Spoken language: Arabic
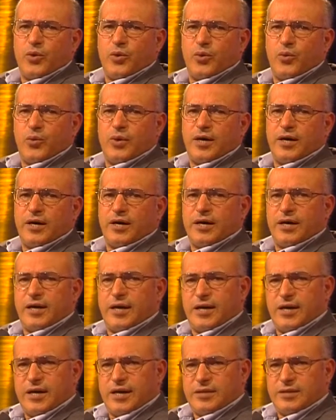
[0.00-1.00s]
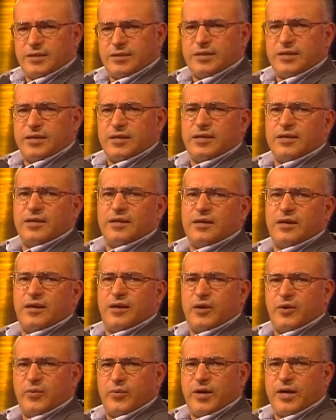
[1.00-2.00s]
هو الدين
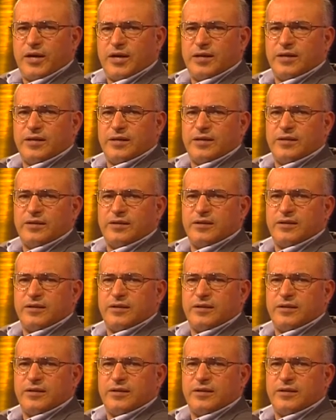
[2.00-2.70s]
الوحيد